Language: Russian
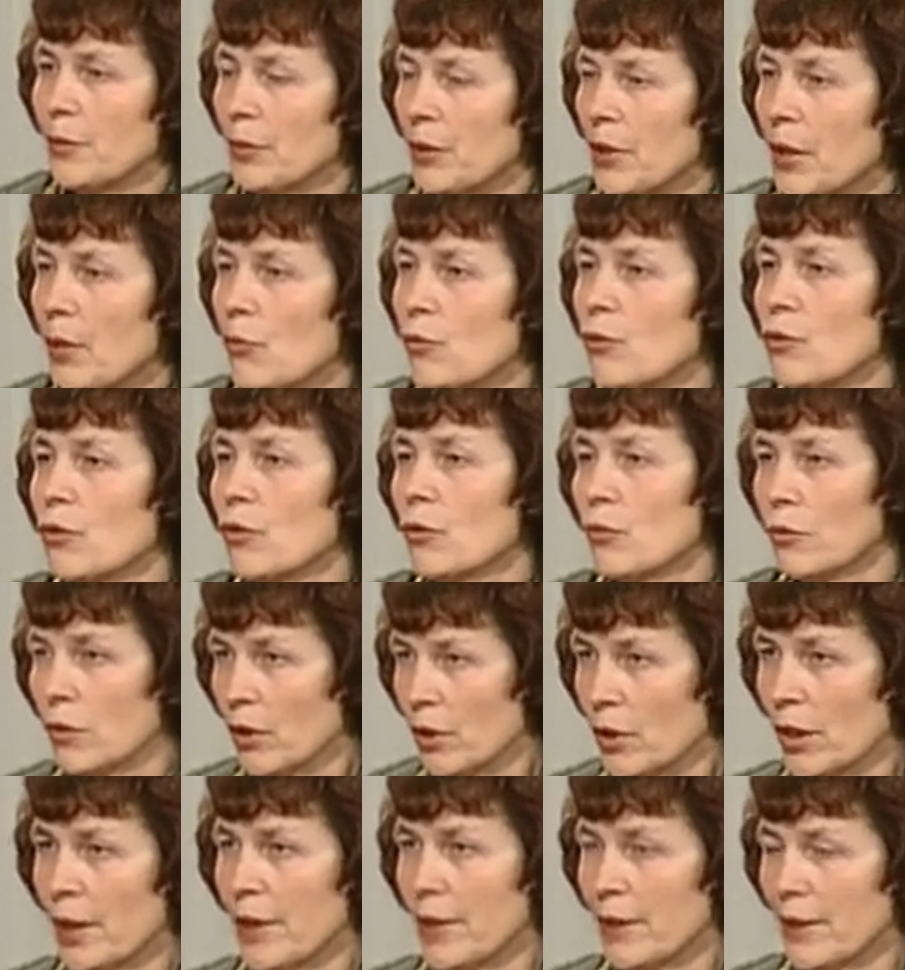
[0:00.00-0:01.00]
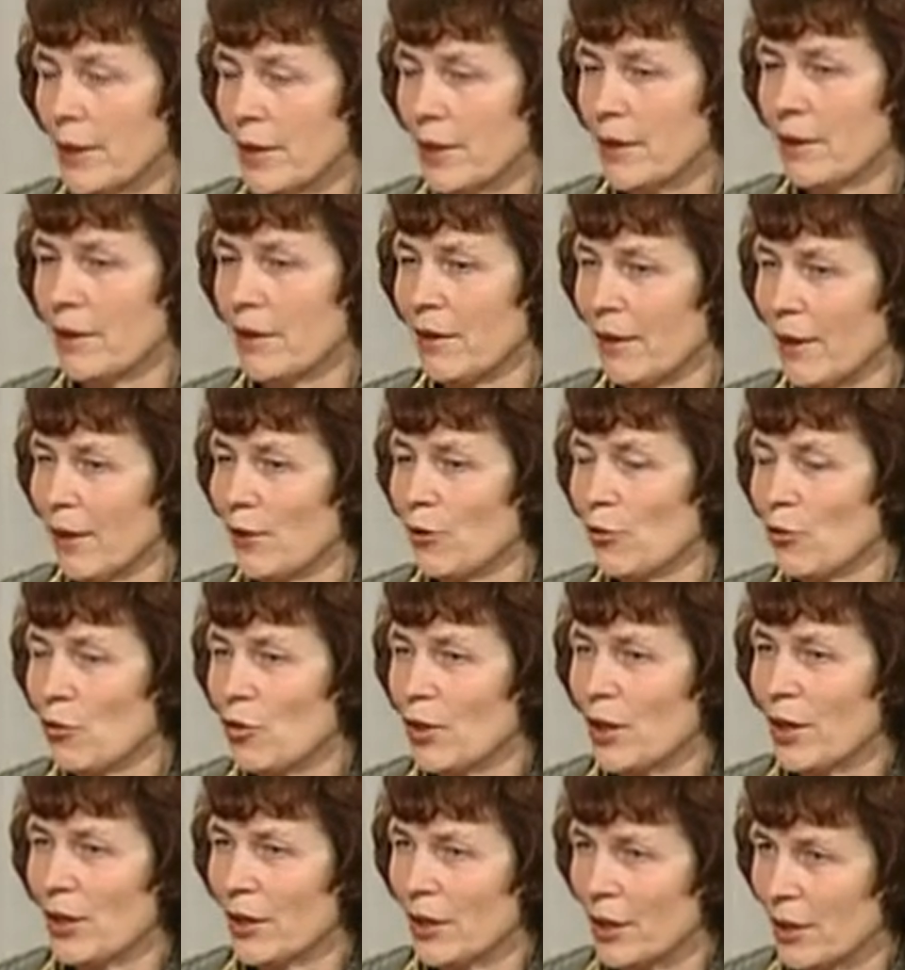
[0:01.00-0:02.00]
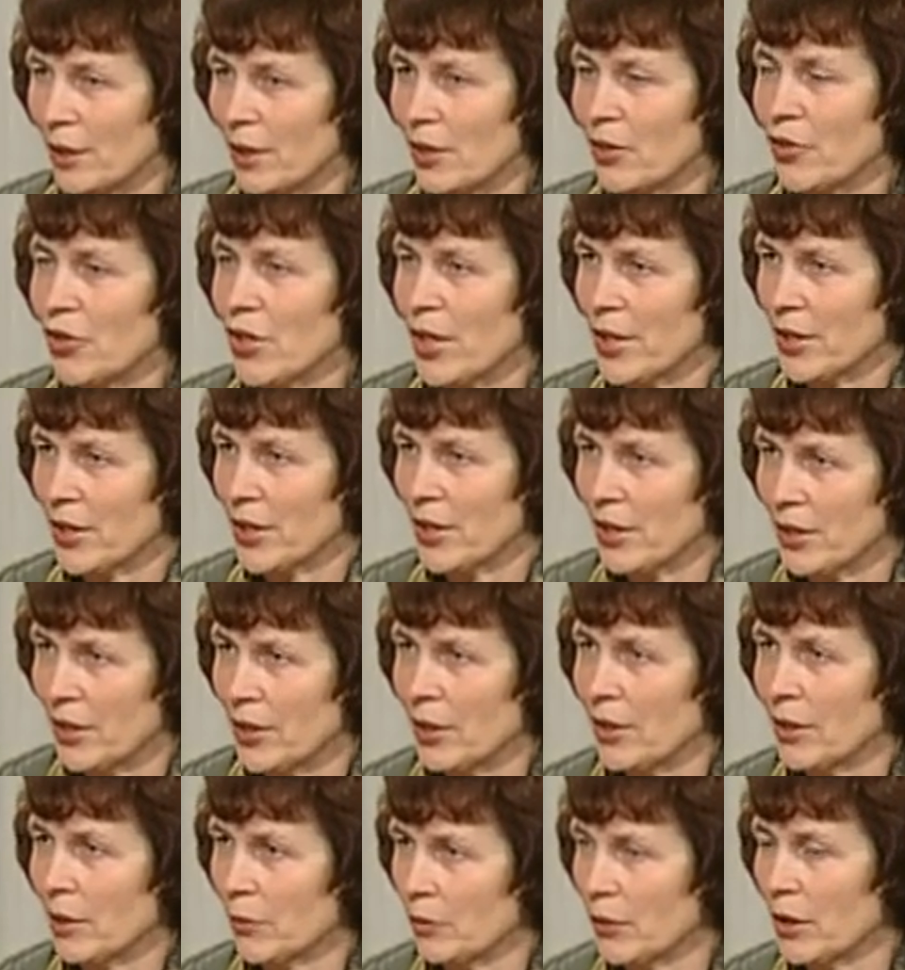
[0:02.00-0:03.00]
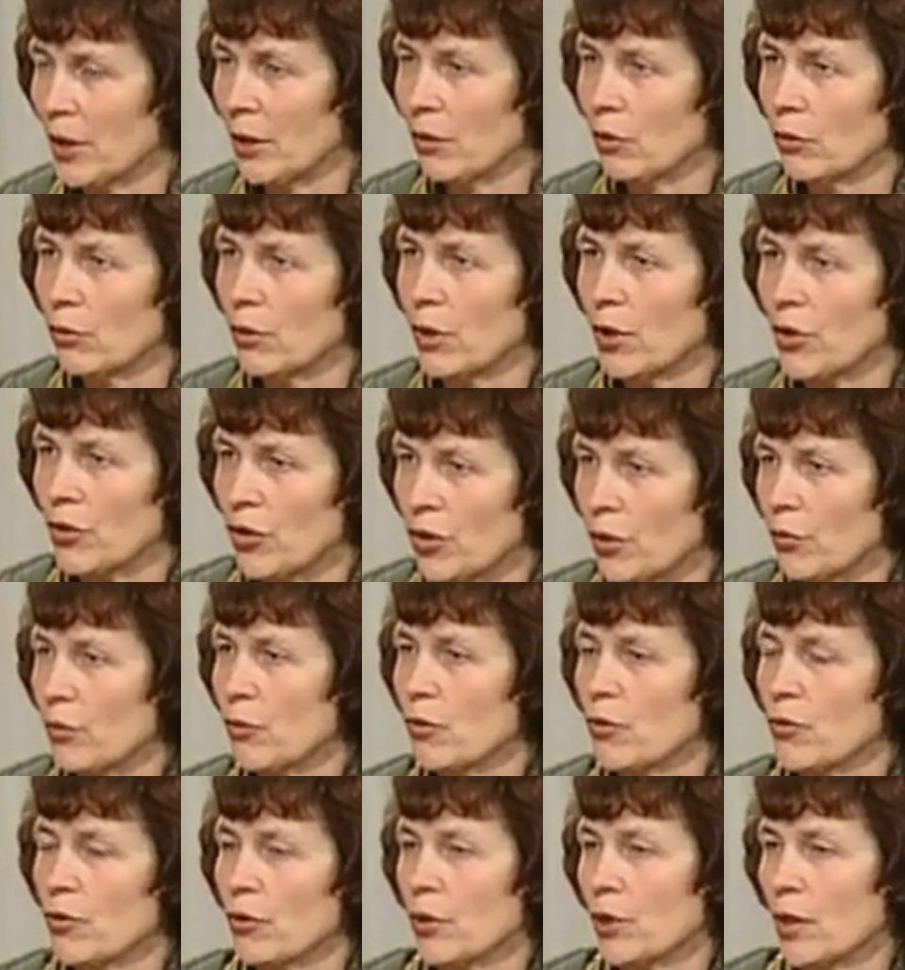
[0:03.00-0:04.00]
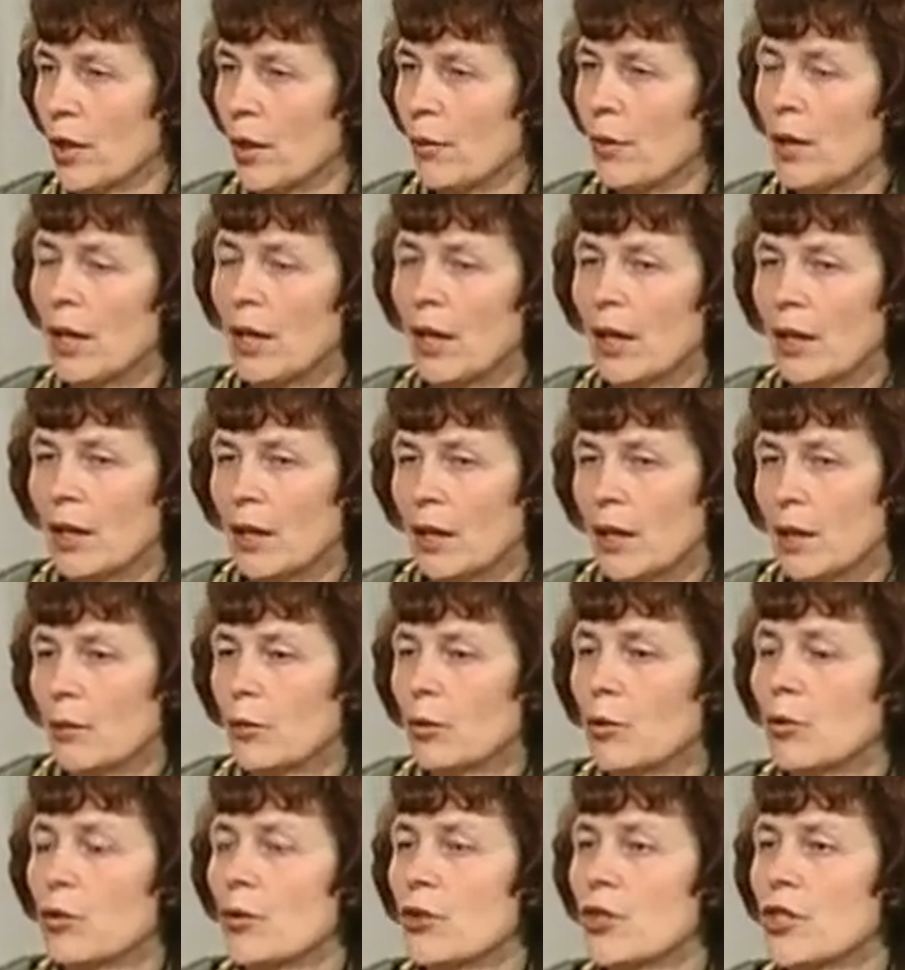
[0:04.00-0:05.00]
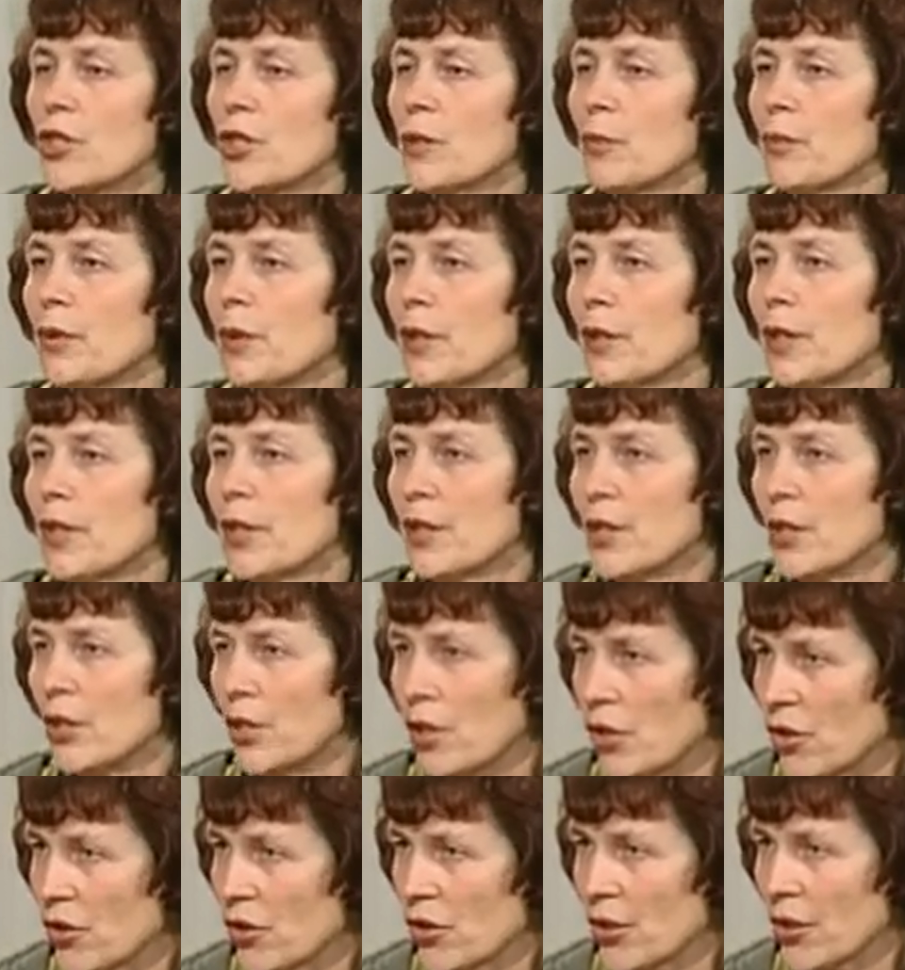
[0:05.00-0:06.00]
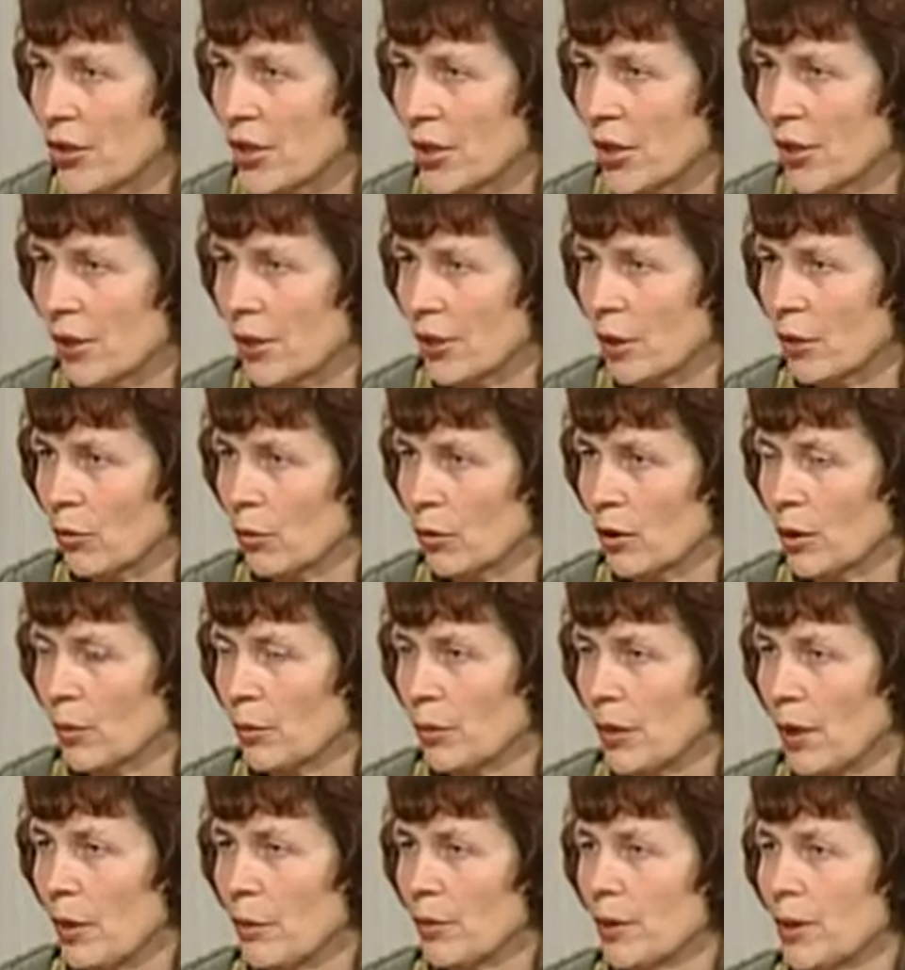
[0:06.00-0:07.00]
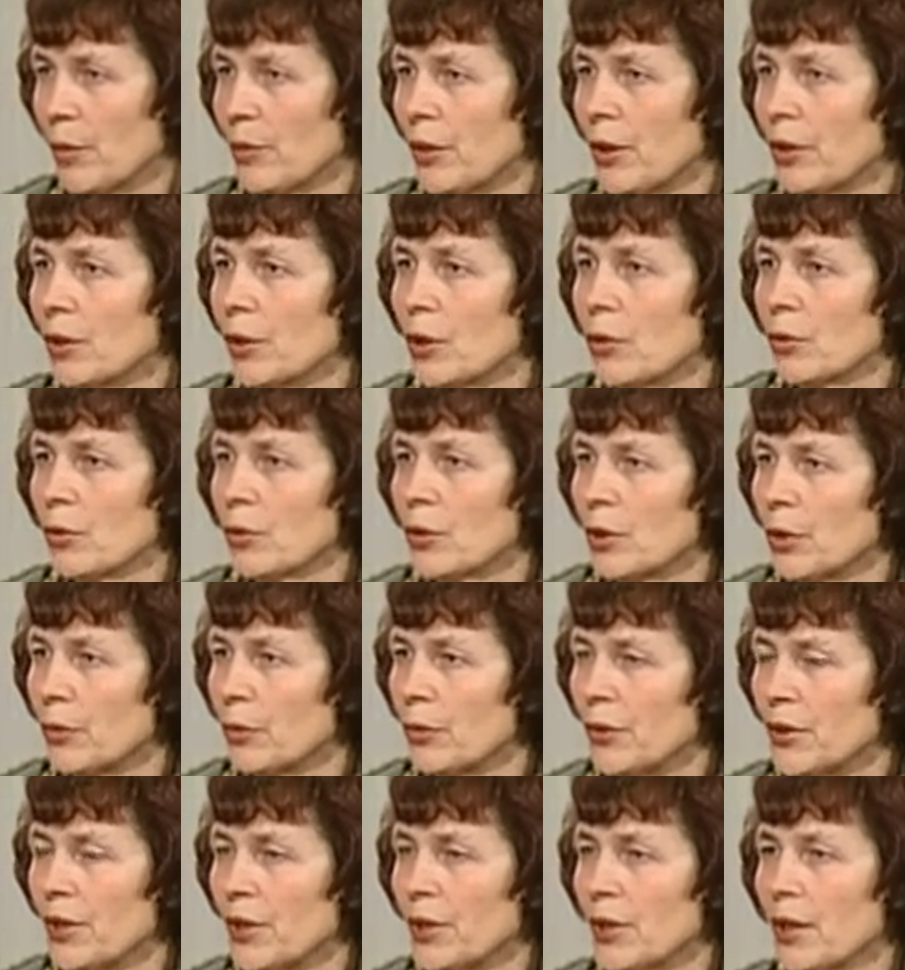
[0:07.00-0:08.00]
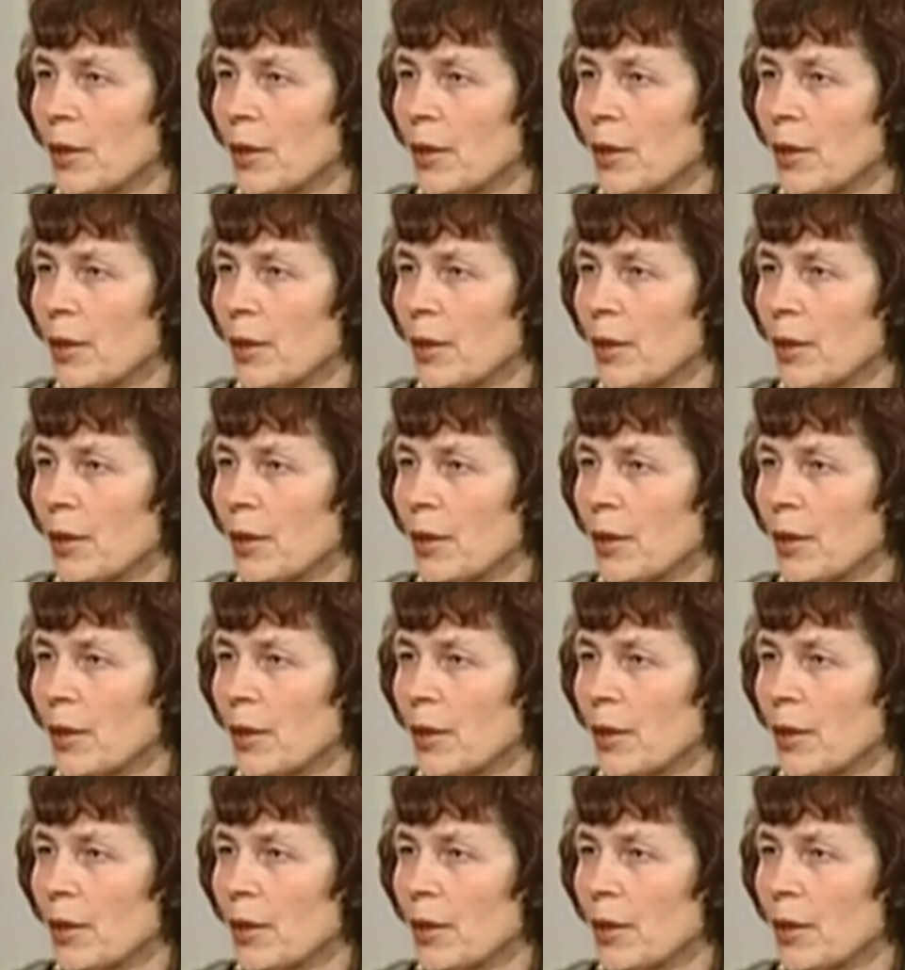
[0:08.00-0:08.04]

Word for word: потому что мы, родители, я тоже родитель, часто делаем такую ошибку, что нам как бы хочется предостеречь детей от какой-то проблемы, от какой-то беды.